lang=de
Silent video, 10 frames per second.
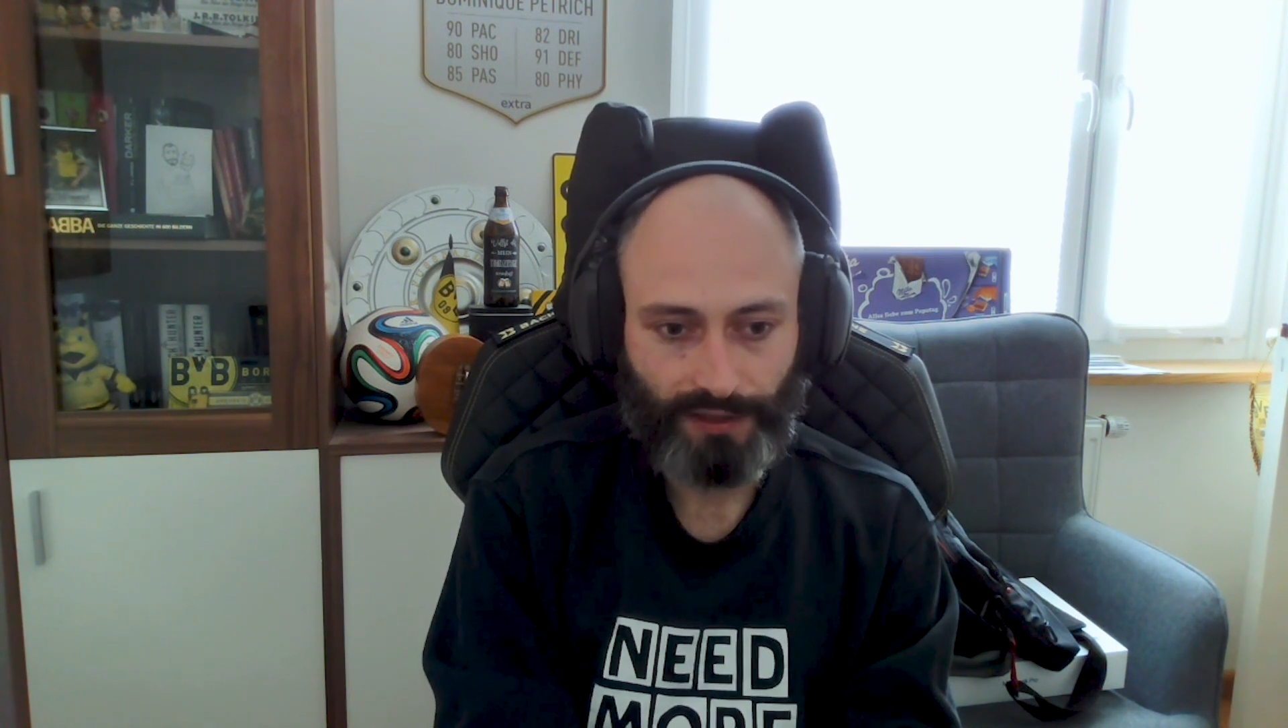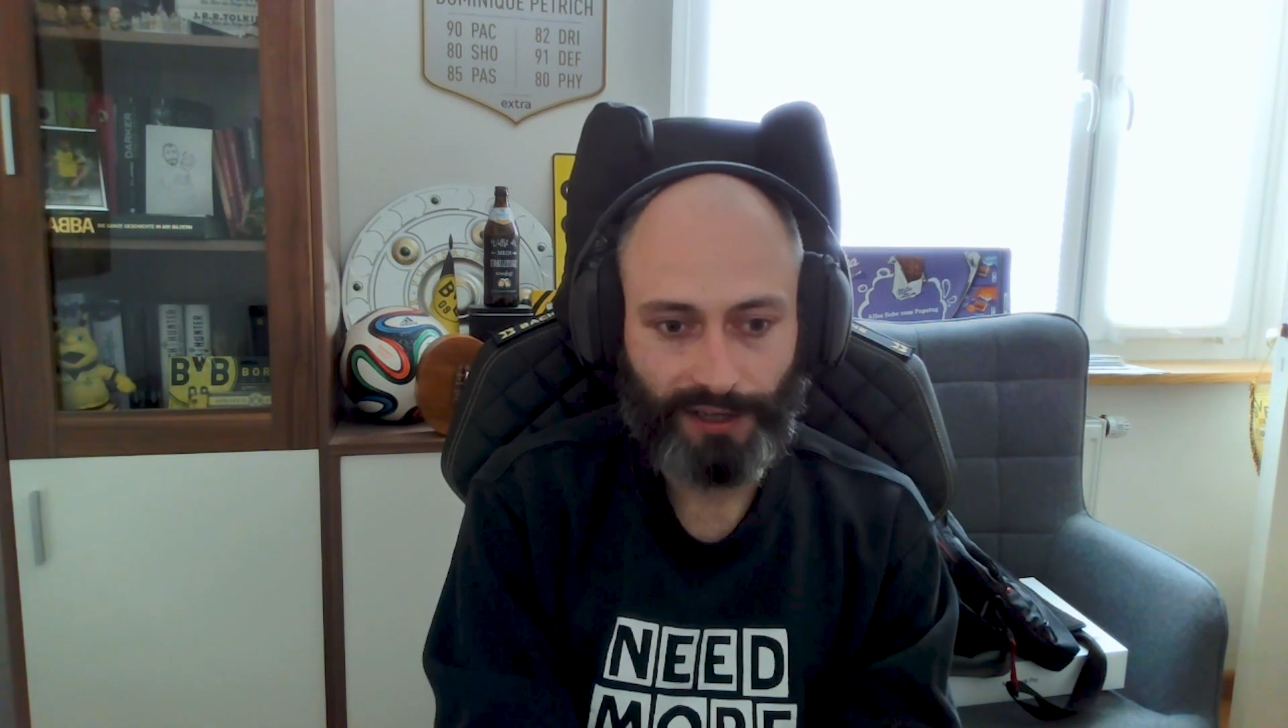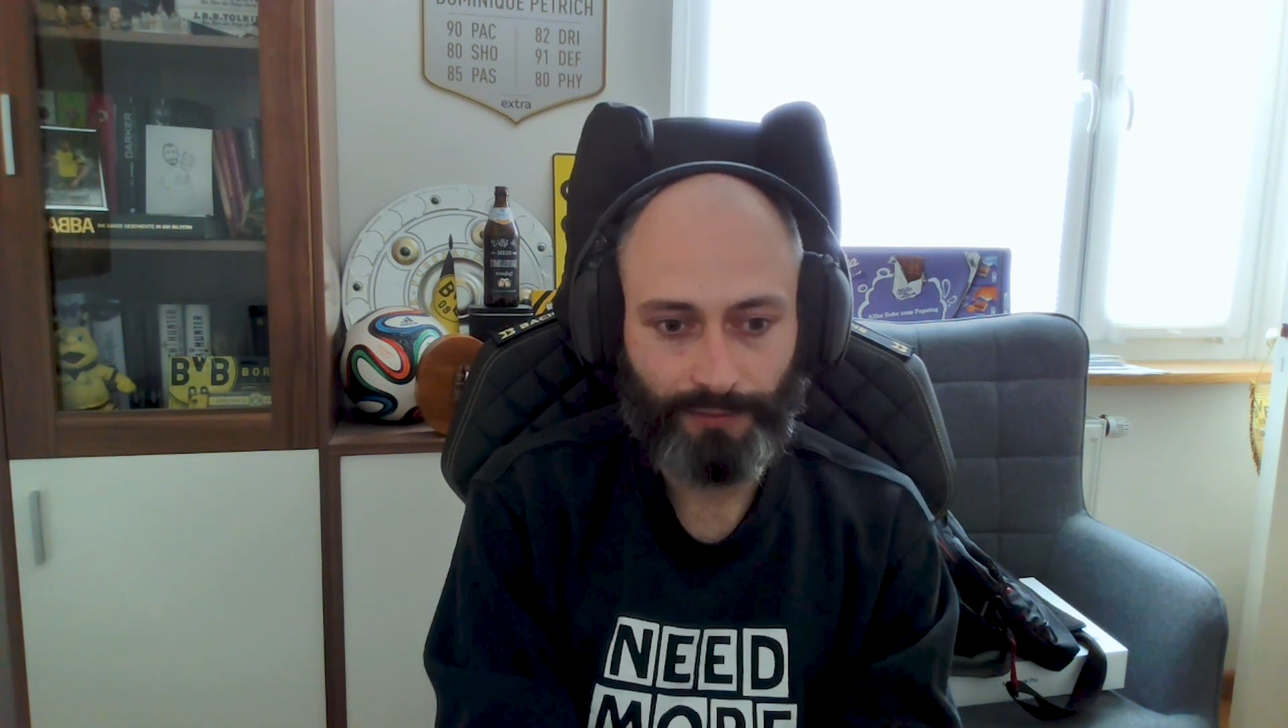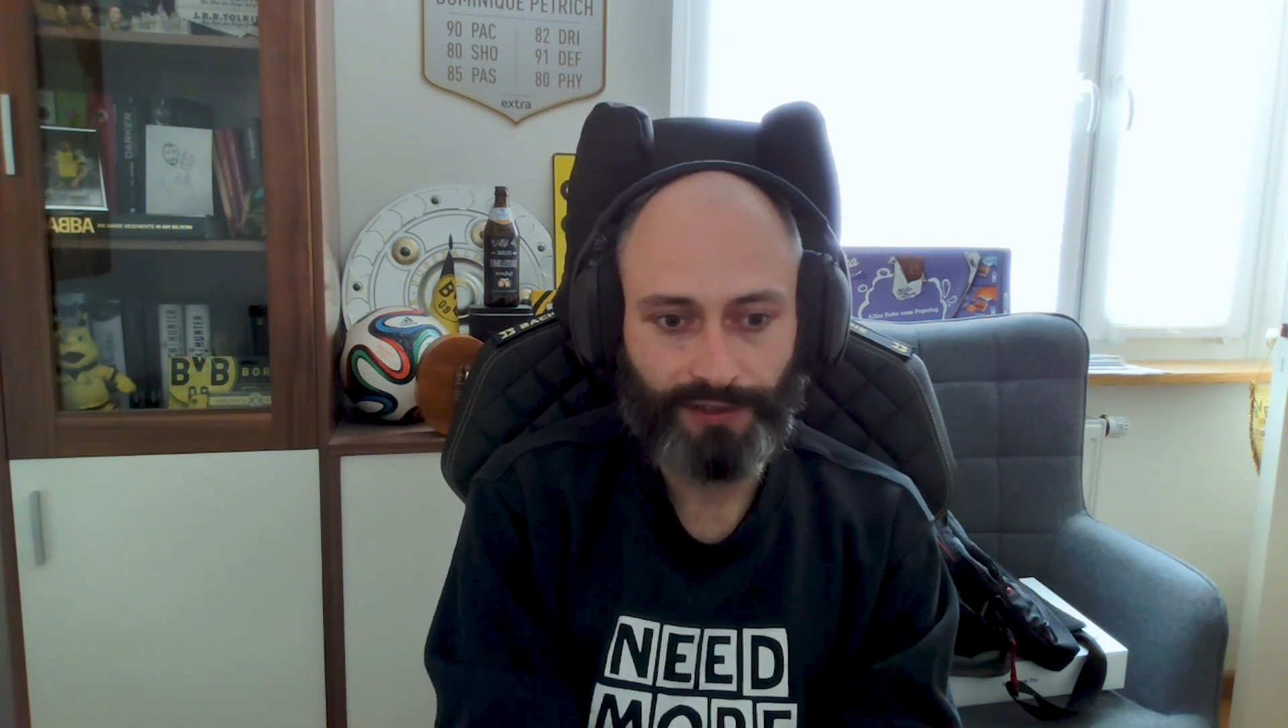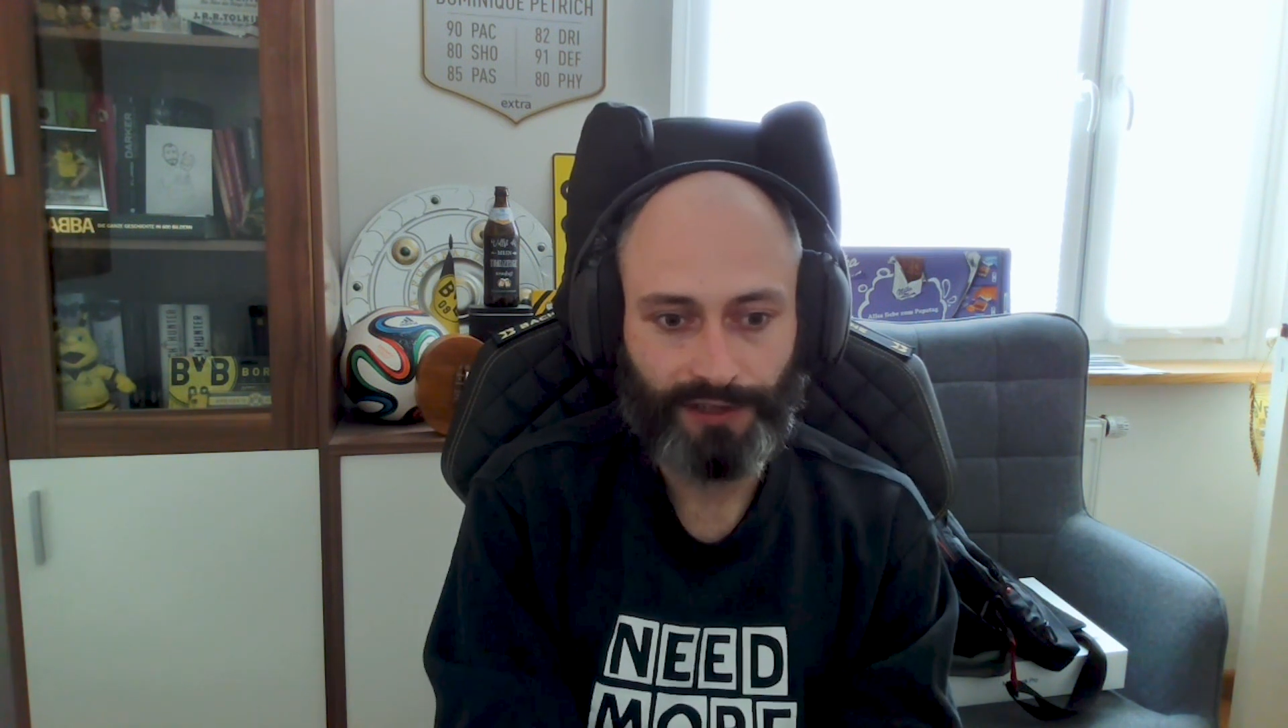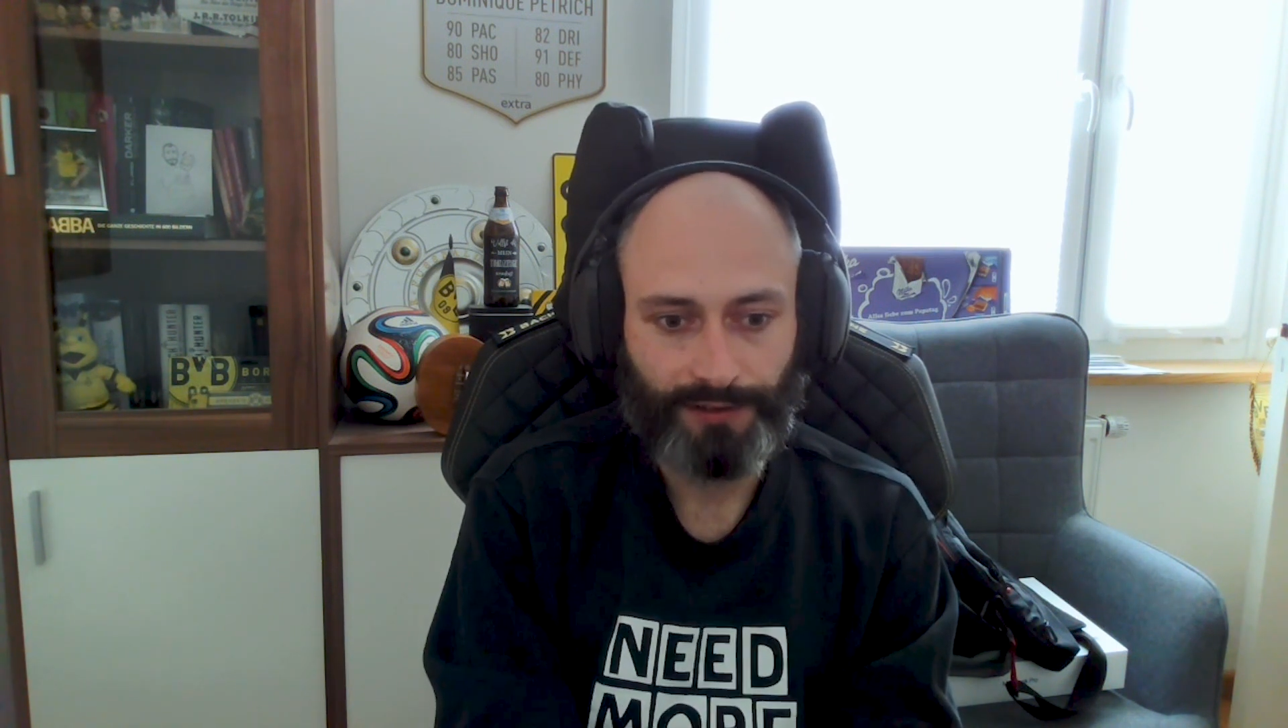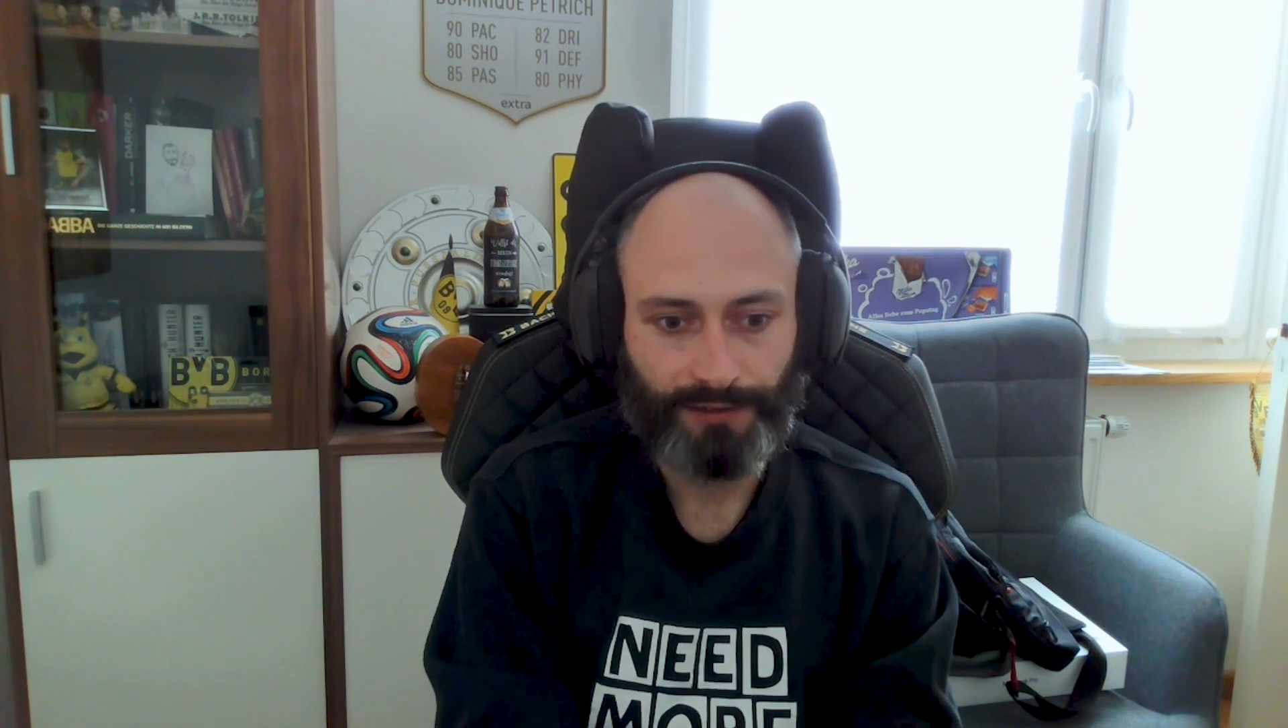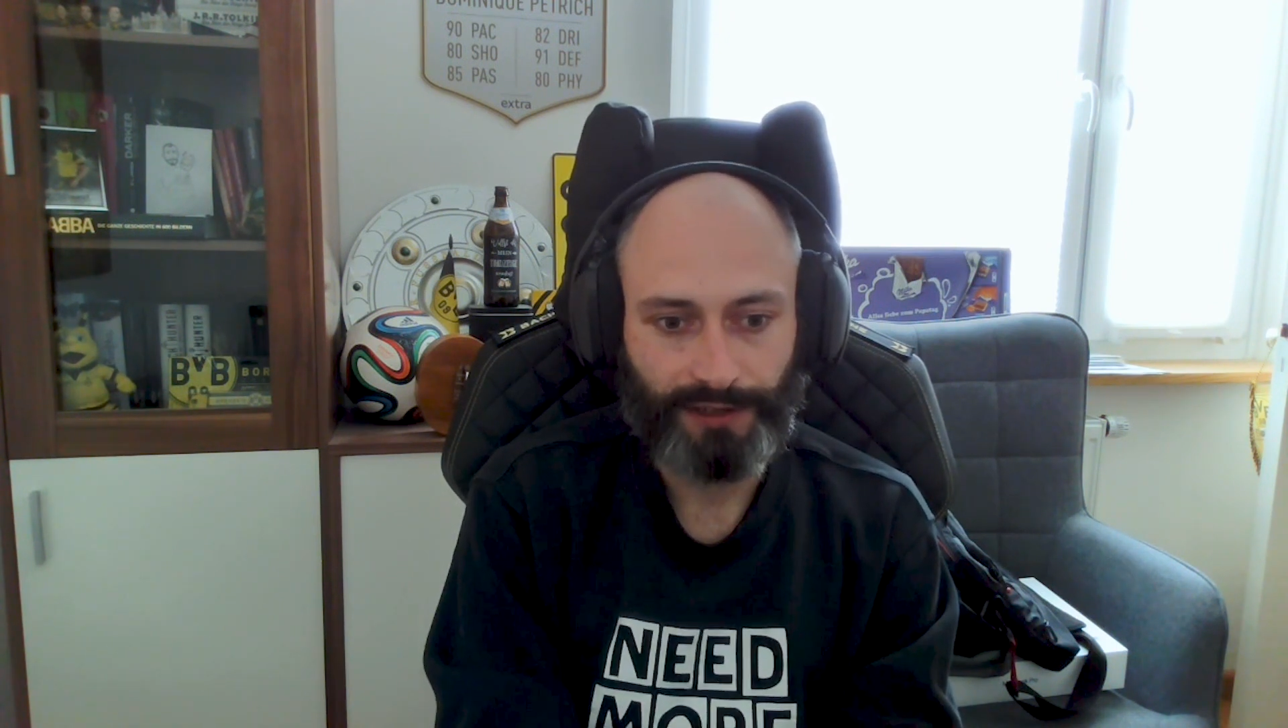ähm, dann